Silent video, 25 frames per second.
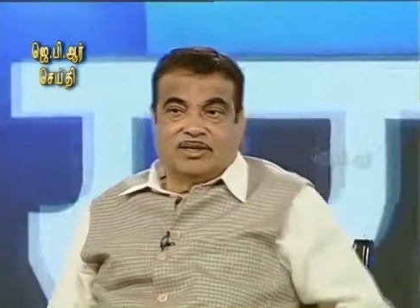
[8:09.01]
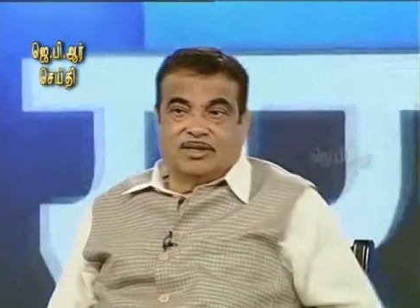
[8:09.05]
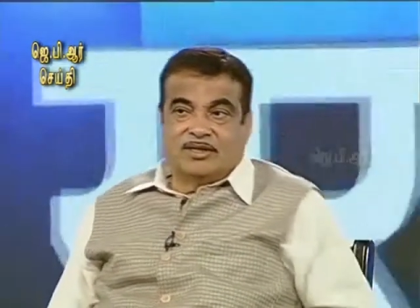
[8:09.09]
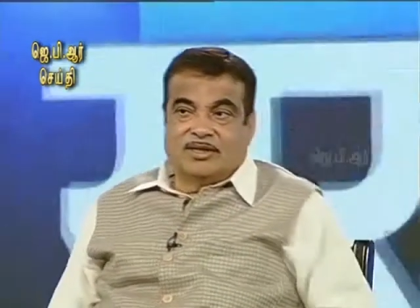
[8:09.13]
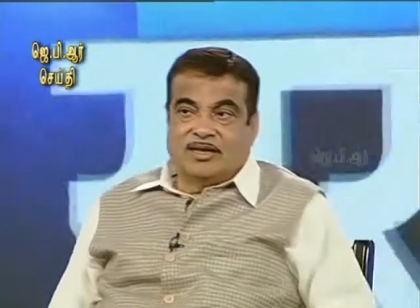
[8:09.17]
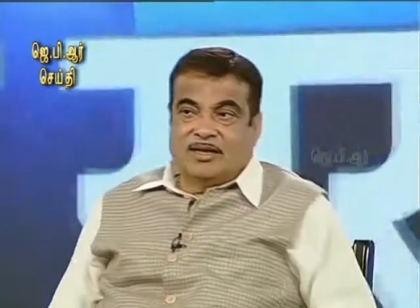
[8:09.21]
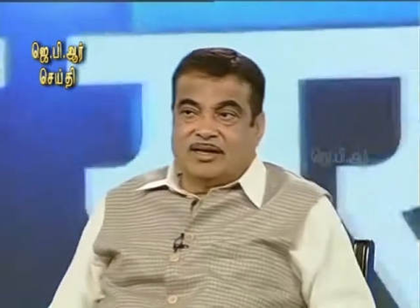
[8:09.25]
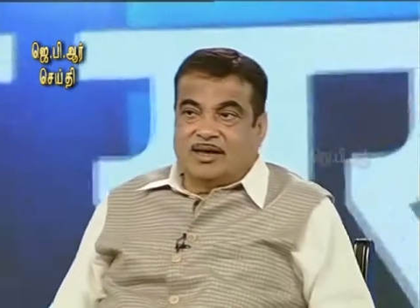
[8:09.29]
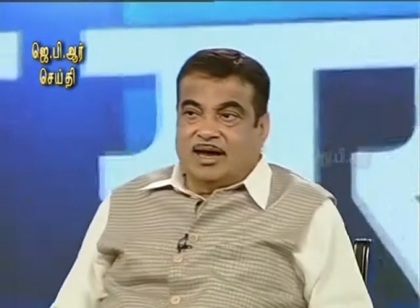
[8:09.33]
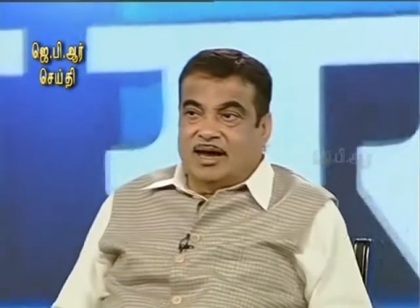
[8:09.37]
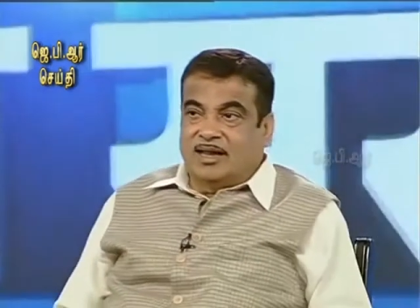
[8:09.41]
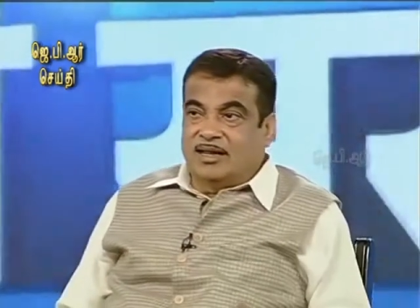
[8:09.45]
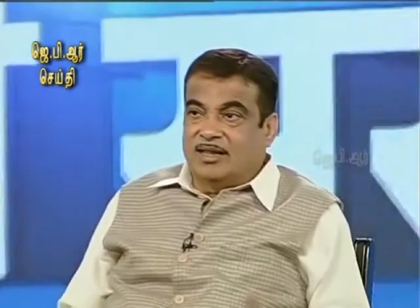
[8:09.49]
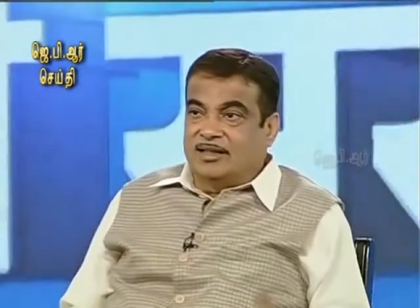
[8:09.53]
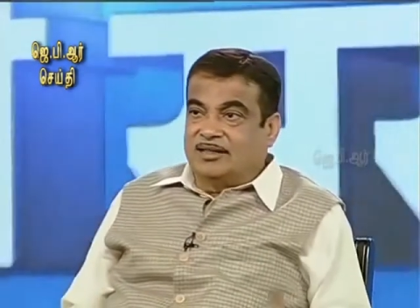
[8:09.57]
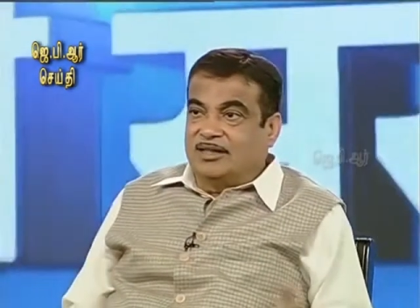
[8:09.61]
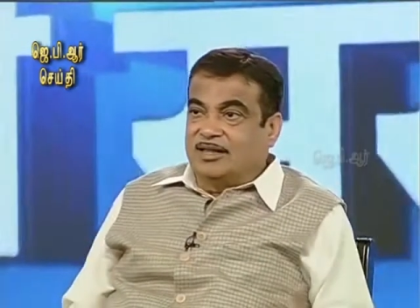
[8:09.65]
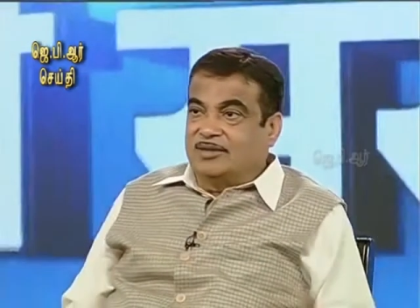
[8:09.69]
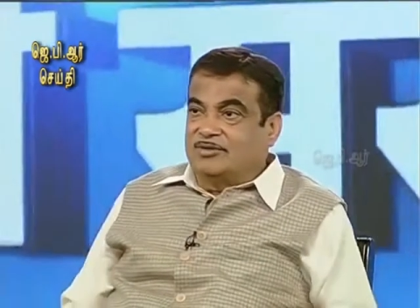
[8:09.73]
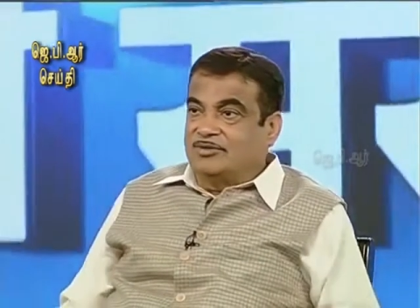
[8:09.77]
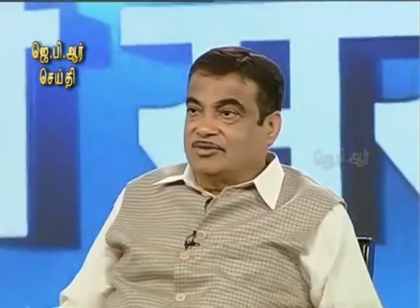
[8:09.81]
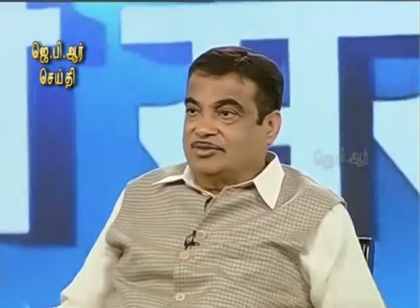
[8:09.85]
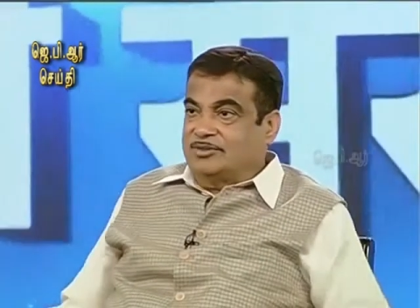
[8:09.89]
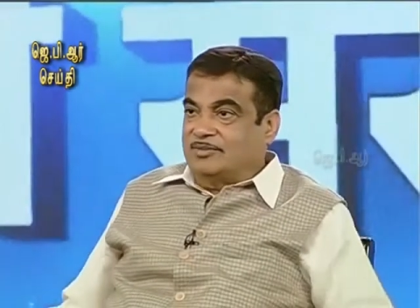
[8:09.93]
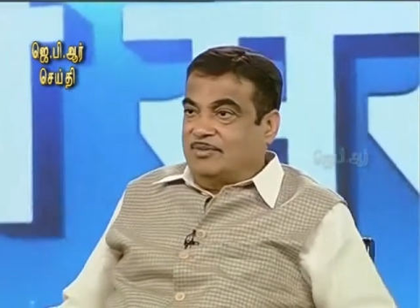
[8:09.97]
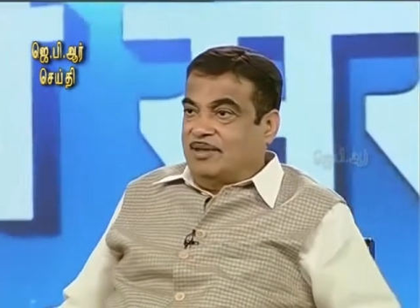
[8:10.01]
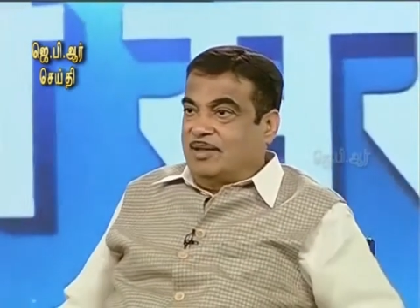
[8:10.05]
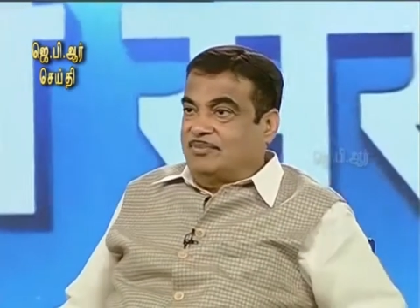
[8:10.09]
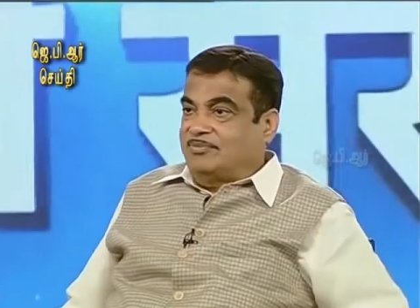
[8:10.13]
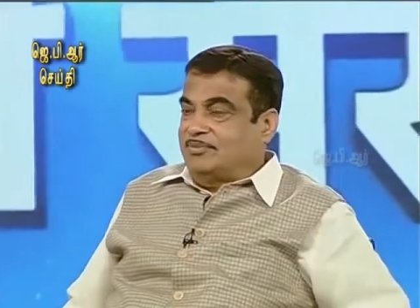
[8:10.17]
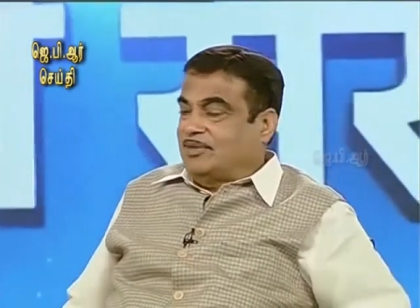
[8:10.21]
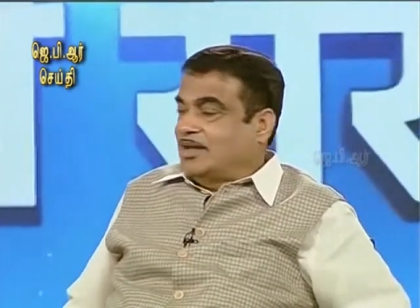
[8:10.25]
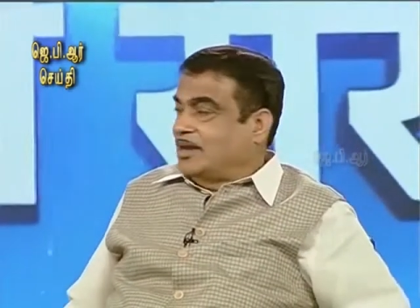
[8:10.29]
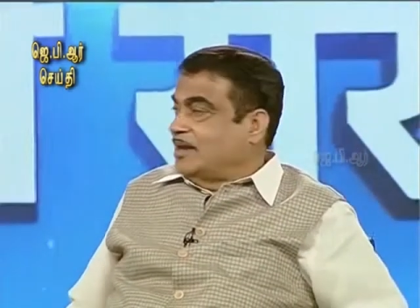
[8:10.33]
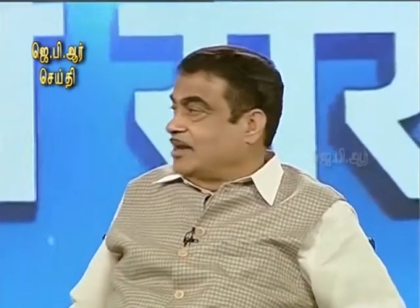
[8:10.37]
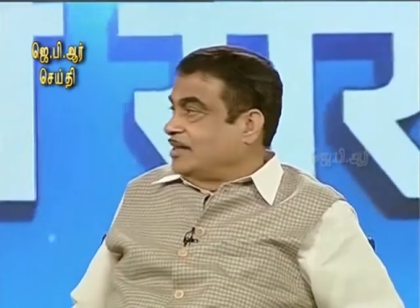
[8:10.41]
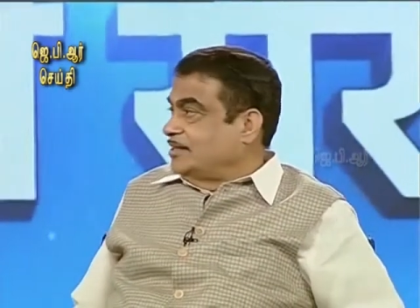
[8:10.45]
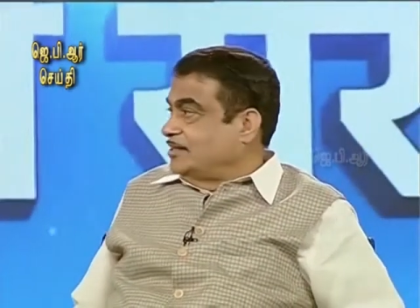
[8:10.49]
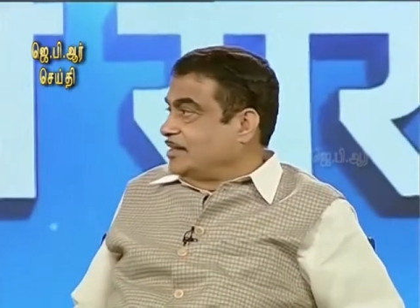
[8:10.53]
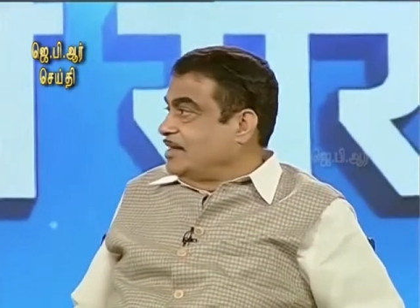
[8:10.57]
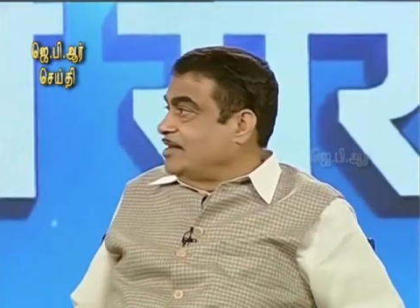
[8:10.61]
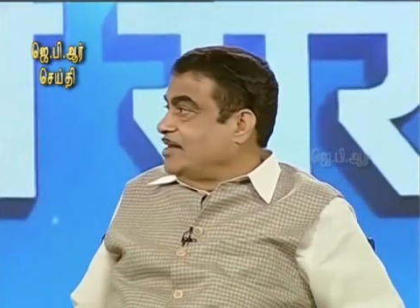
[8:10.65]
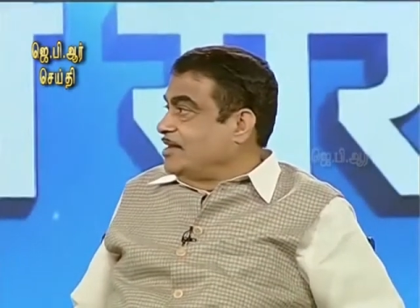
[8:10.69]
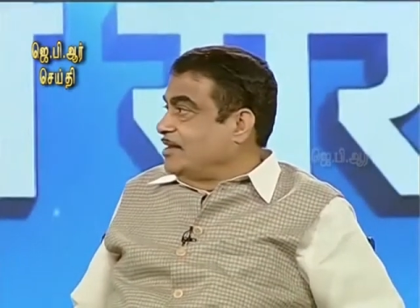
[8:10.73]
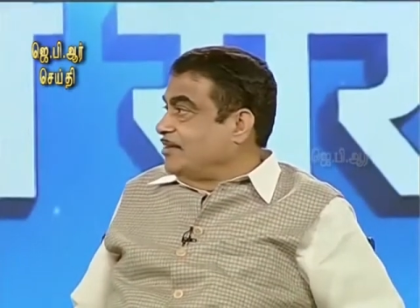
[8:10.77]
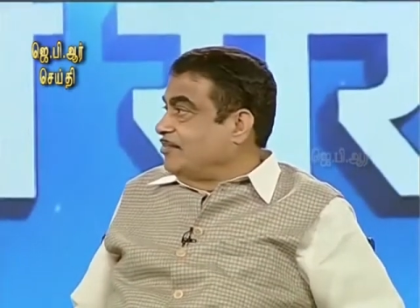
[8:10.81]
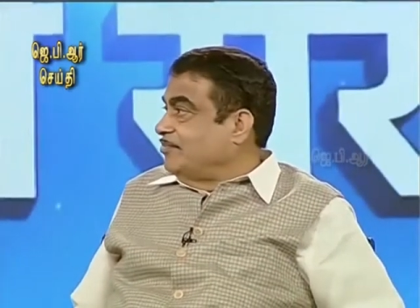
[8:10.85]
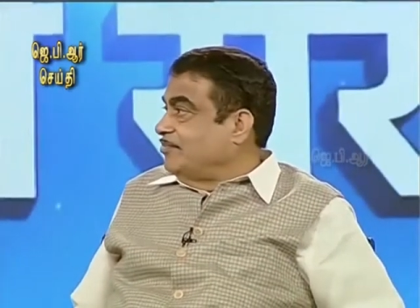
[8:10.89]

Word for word: வெற்றி பெறும் என்பது உறுதி என்று அவர்